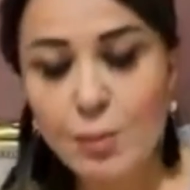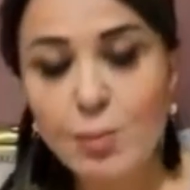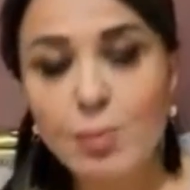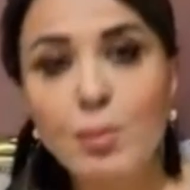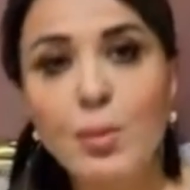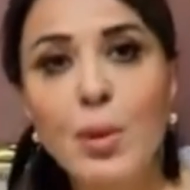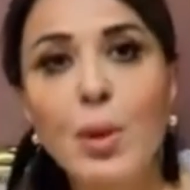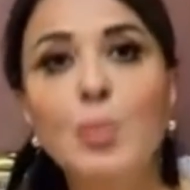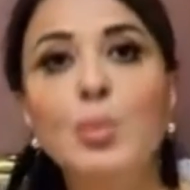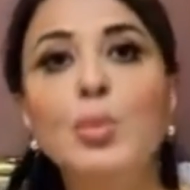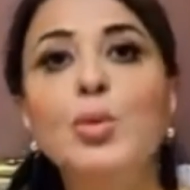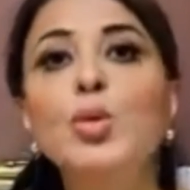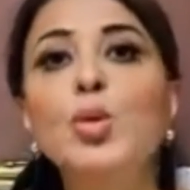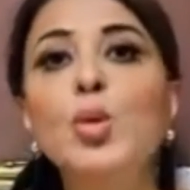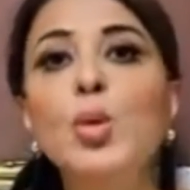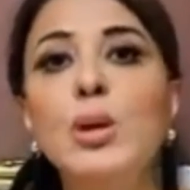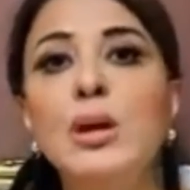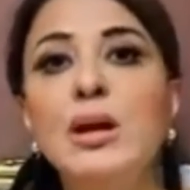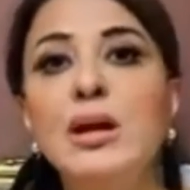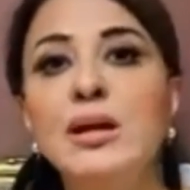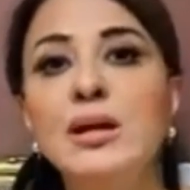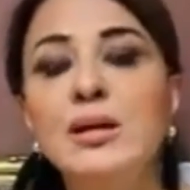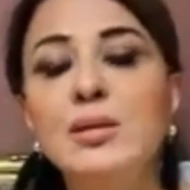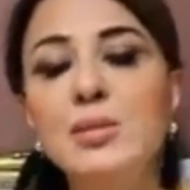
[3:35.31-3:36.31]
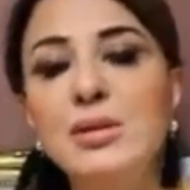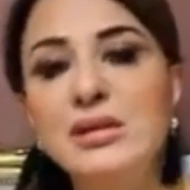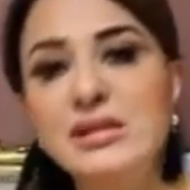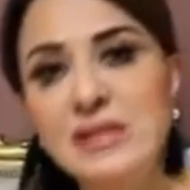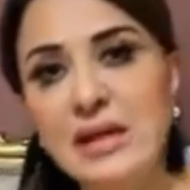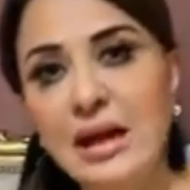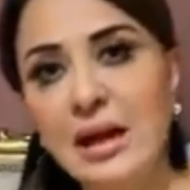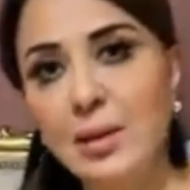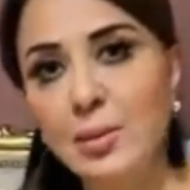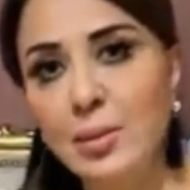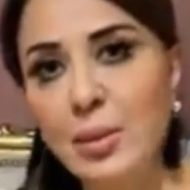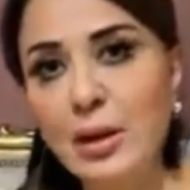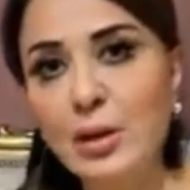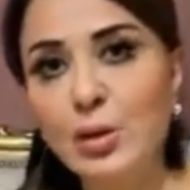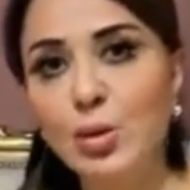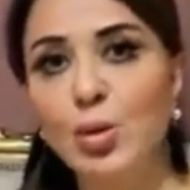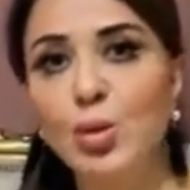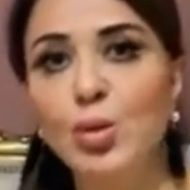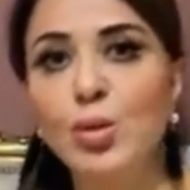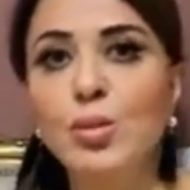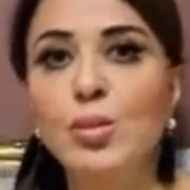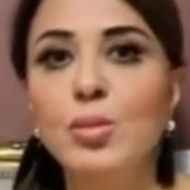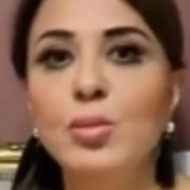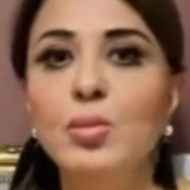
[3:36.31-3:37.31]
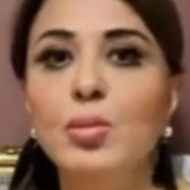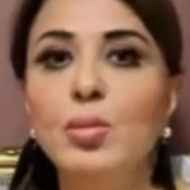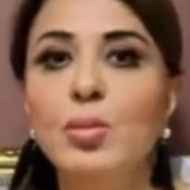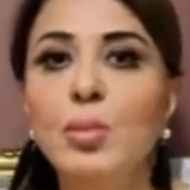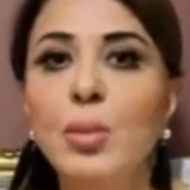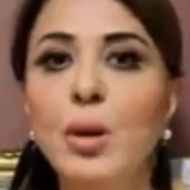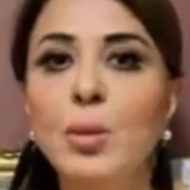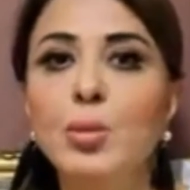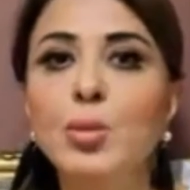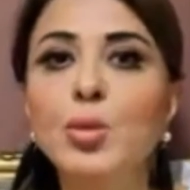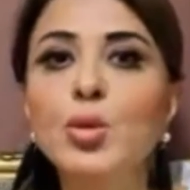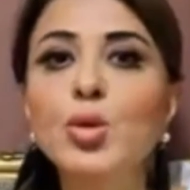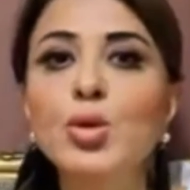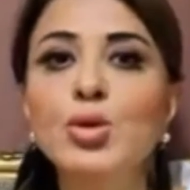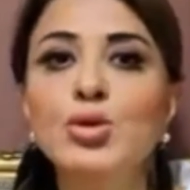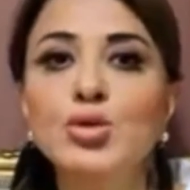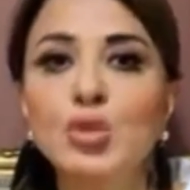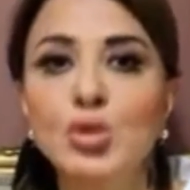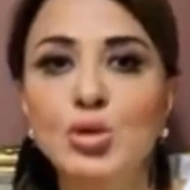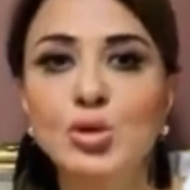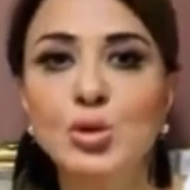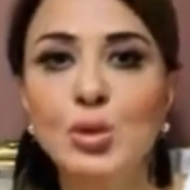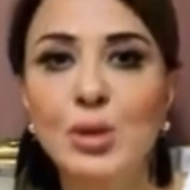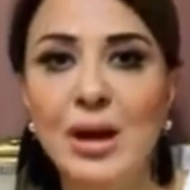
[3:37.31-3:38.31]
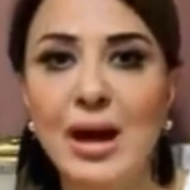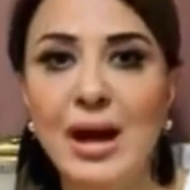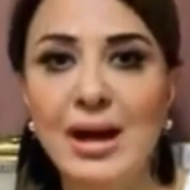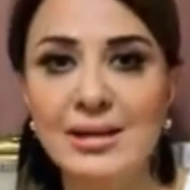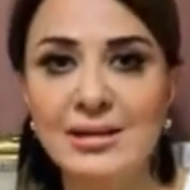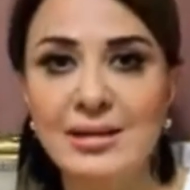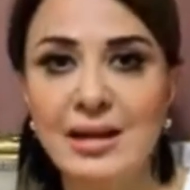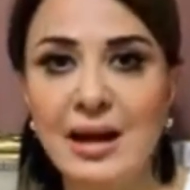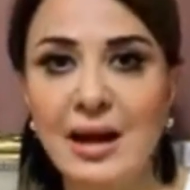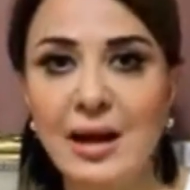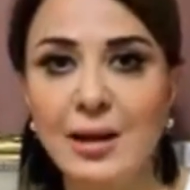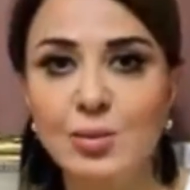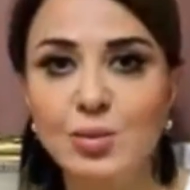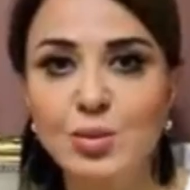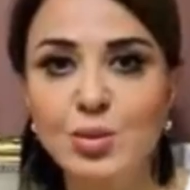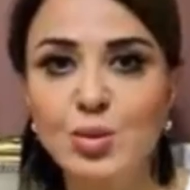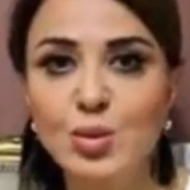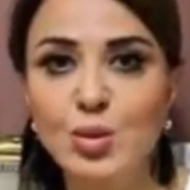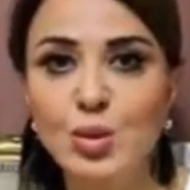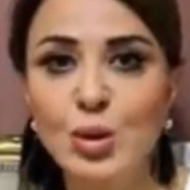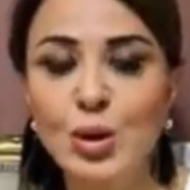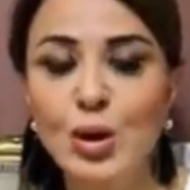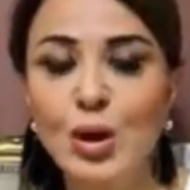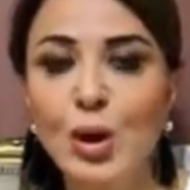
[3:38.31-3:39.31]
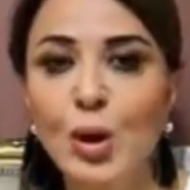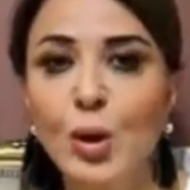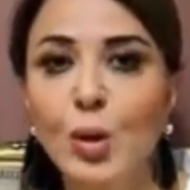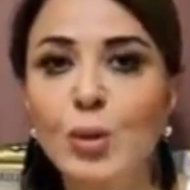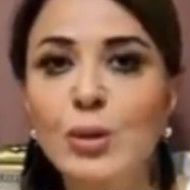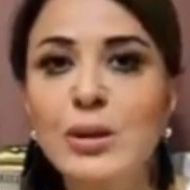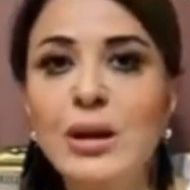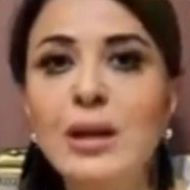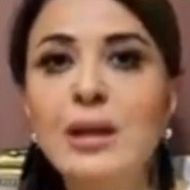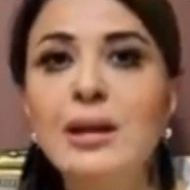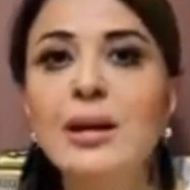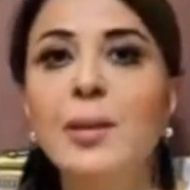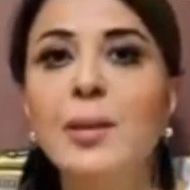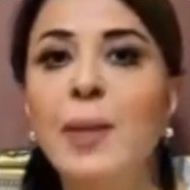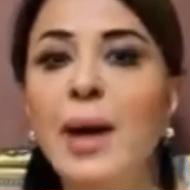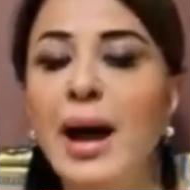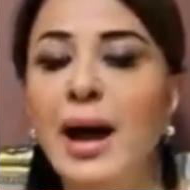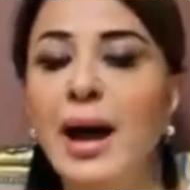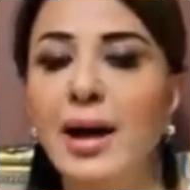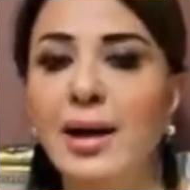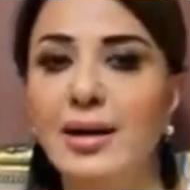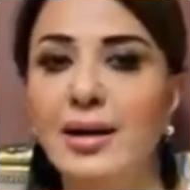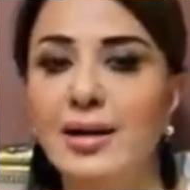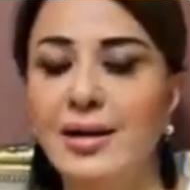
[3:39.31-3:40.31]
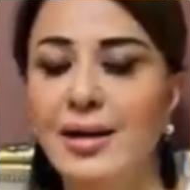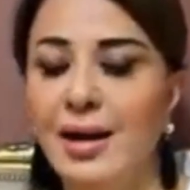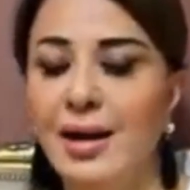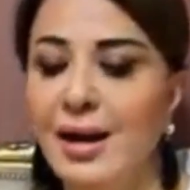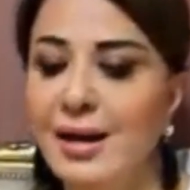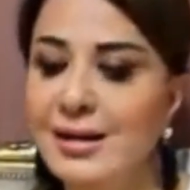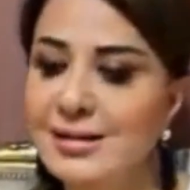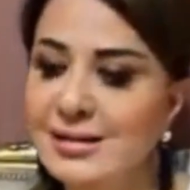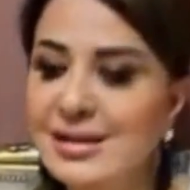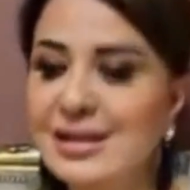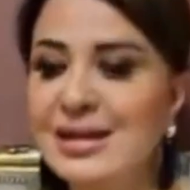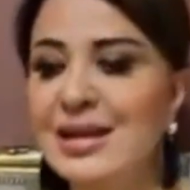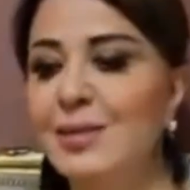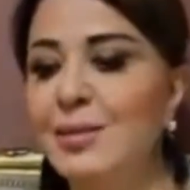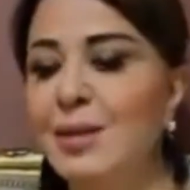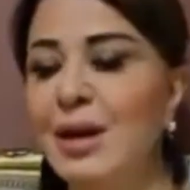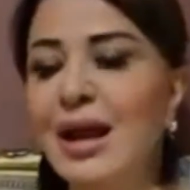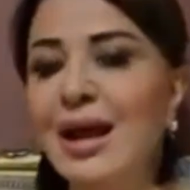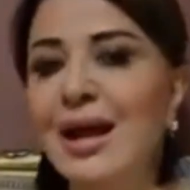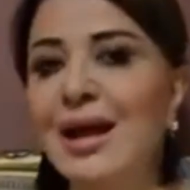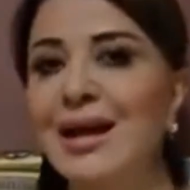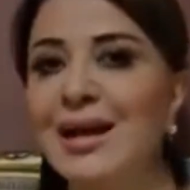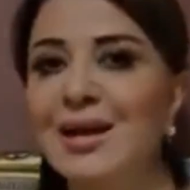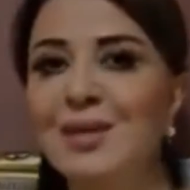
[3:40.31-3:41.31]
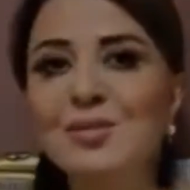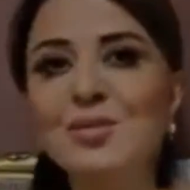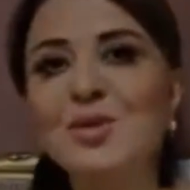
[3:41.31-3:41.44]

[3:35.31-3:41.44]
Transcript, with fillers: مبروك لمسرح البالون مبروك دكتور عادل عبده ويلا بقى عايزين نعمل حاجه